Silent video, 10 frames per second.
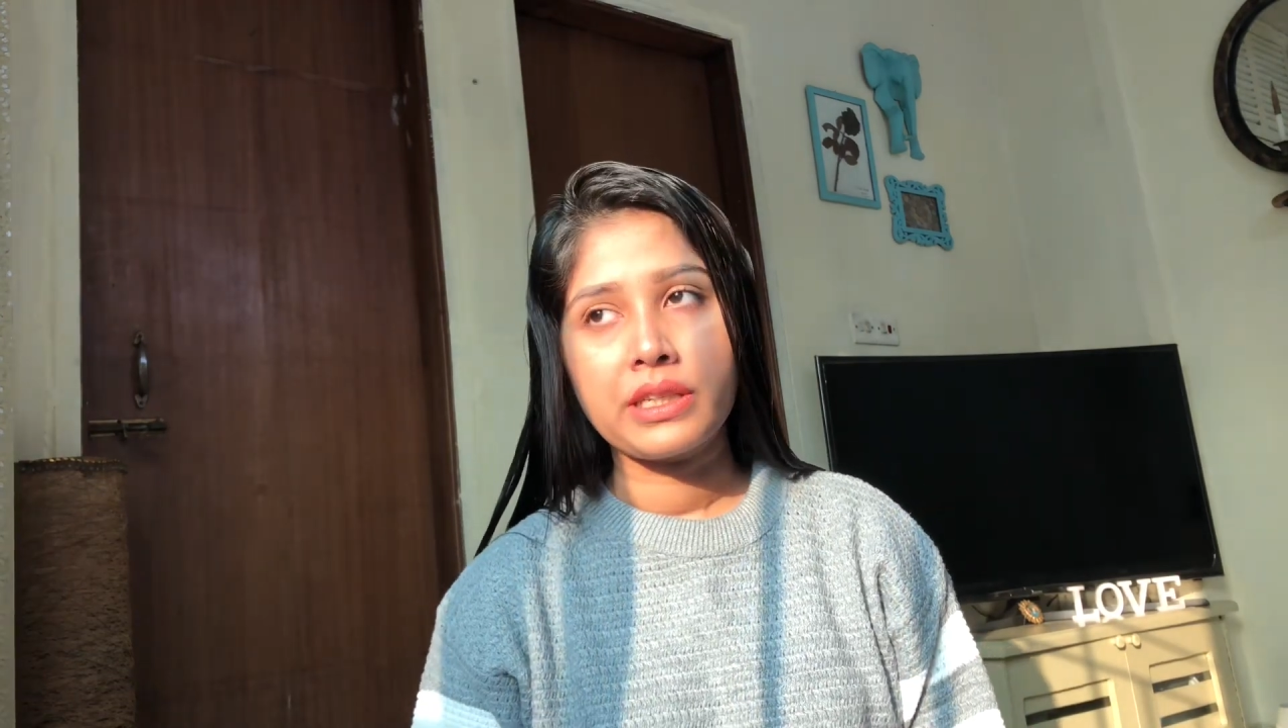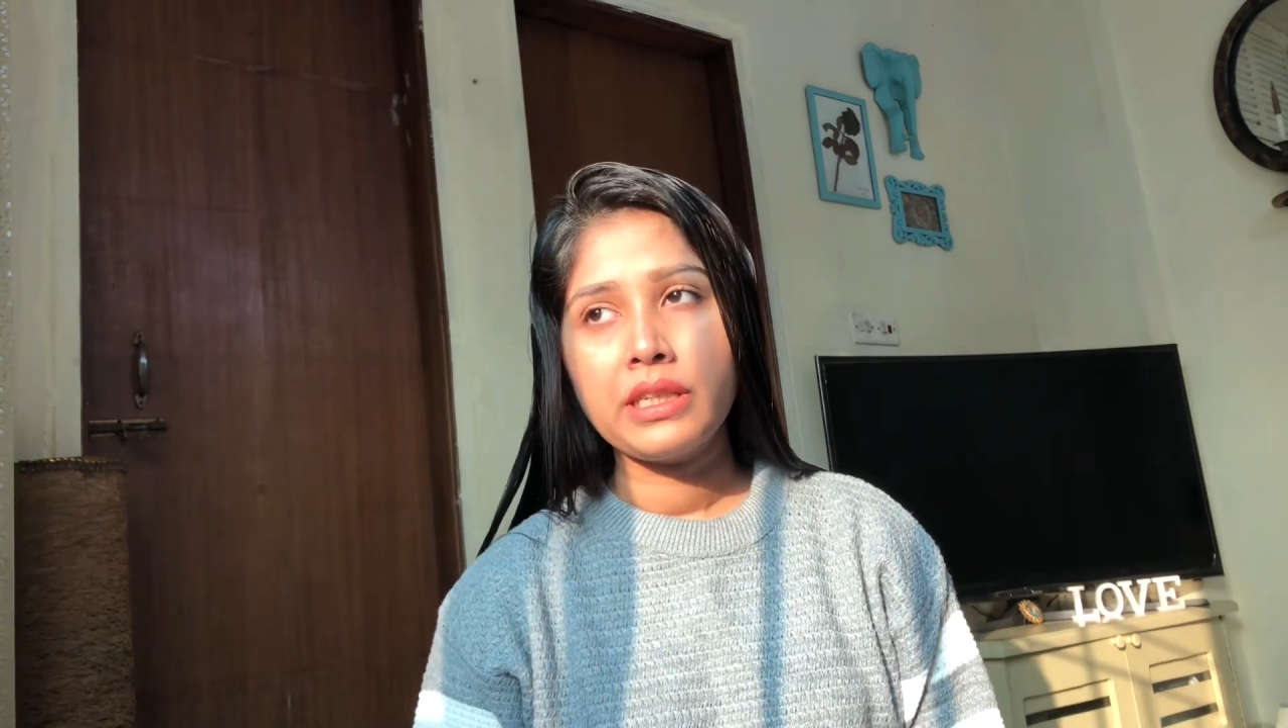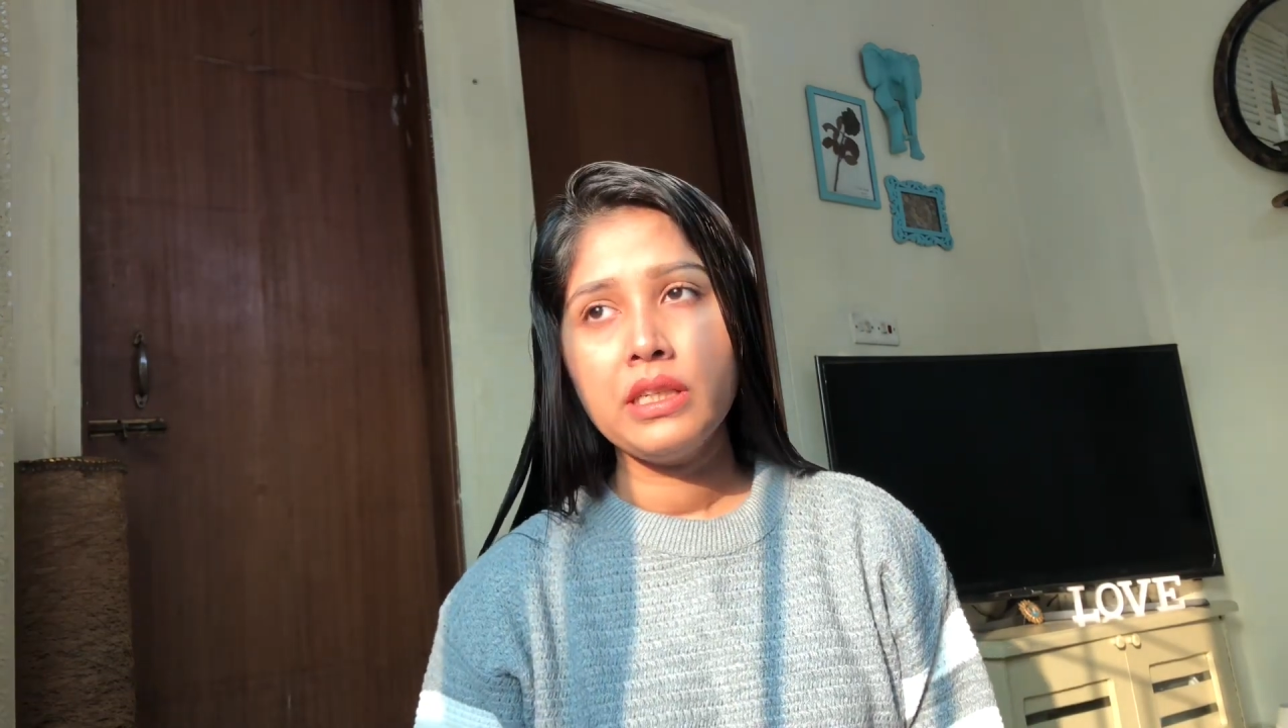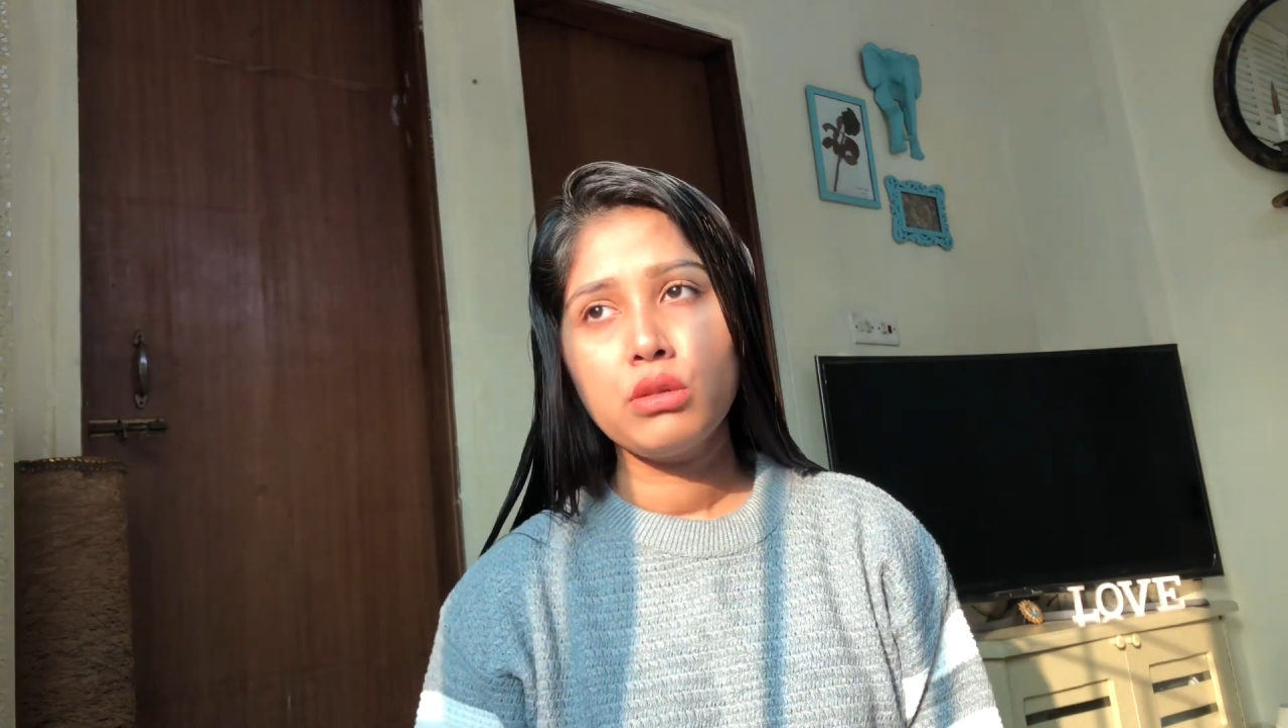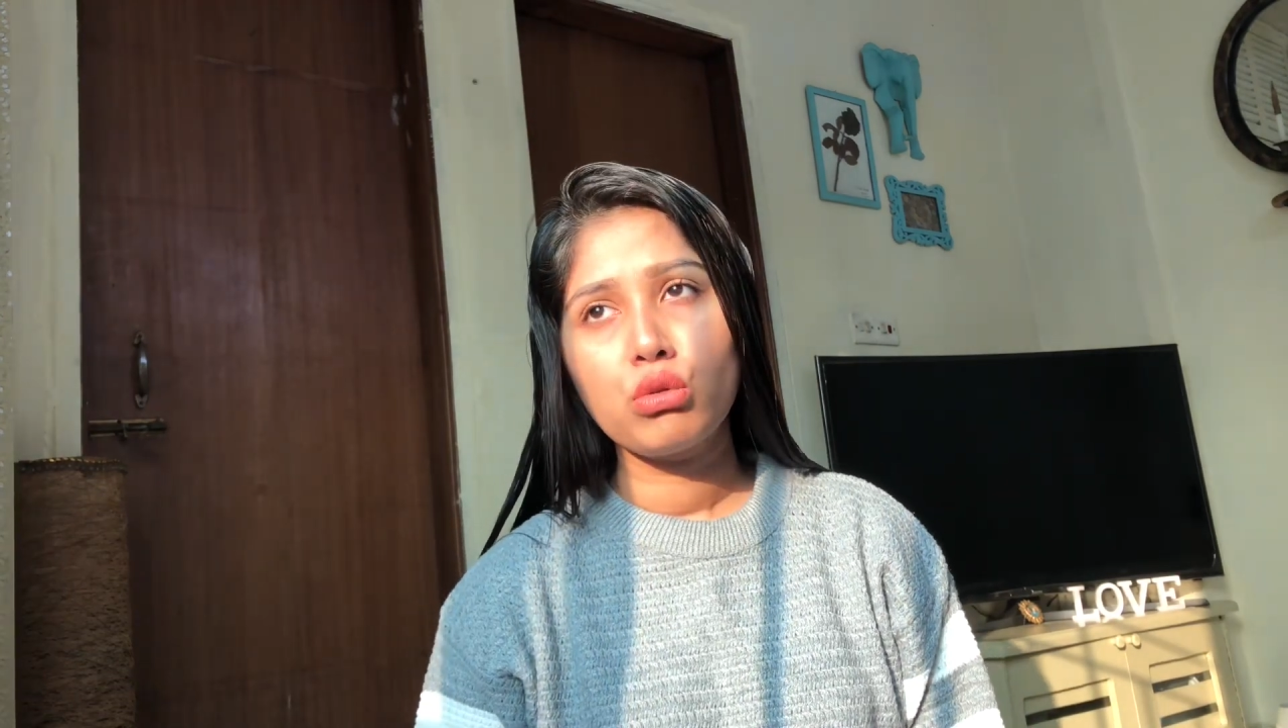
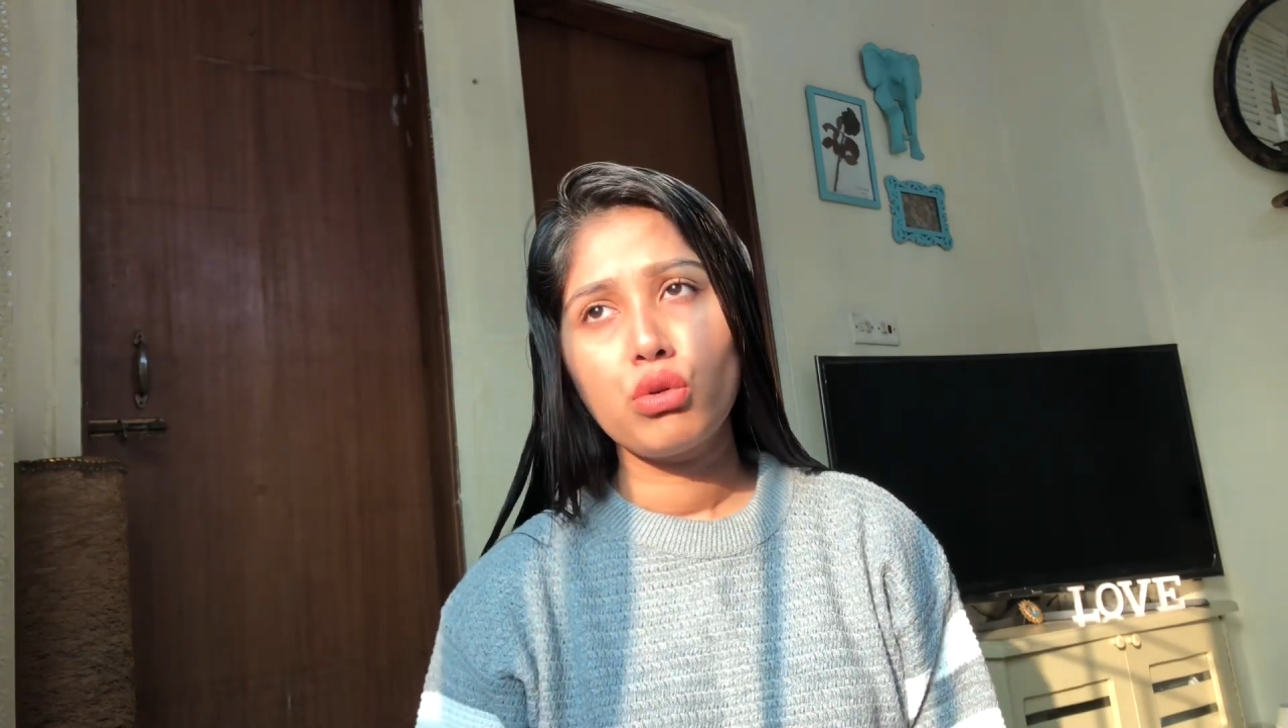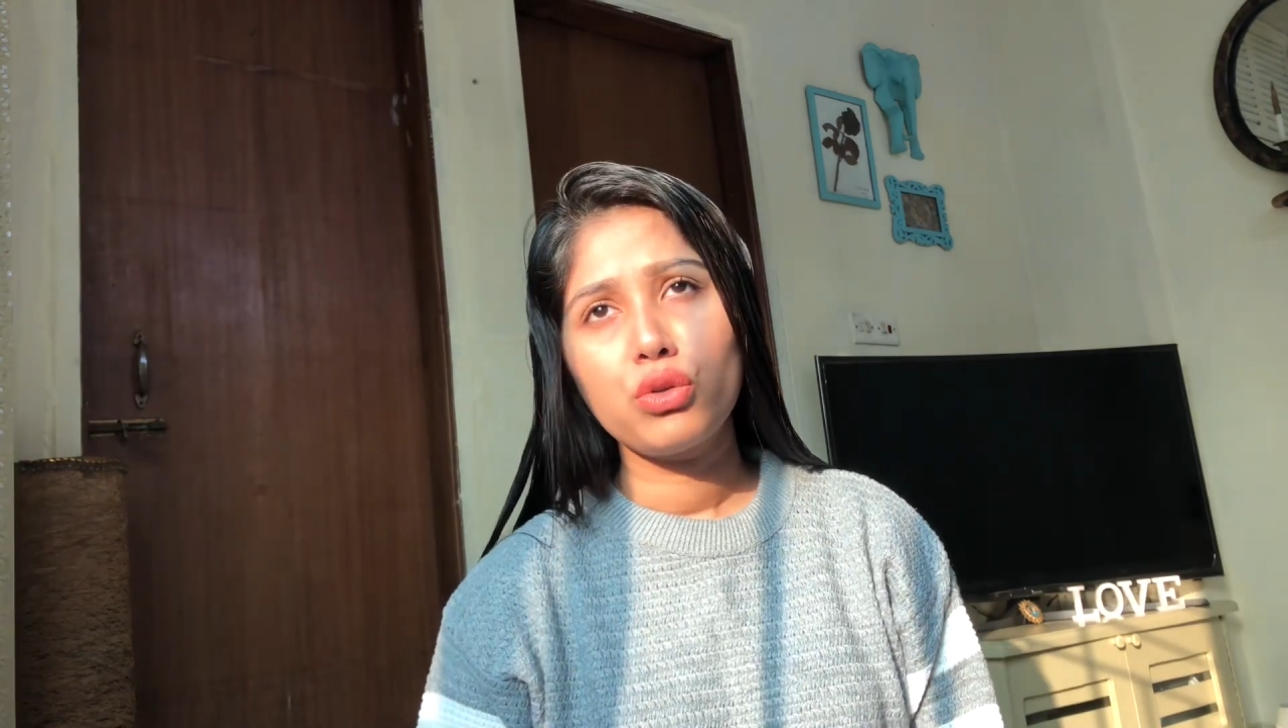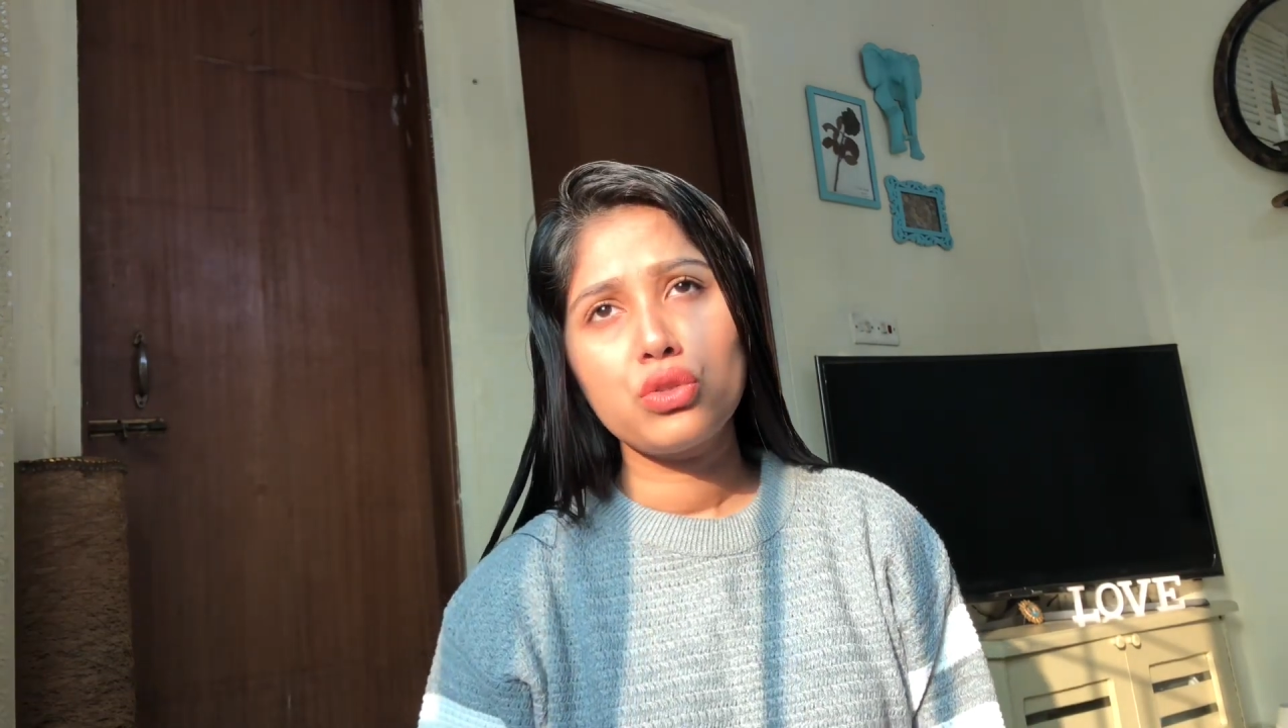থাকি তো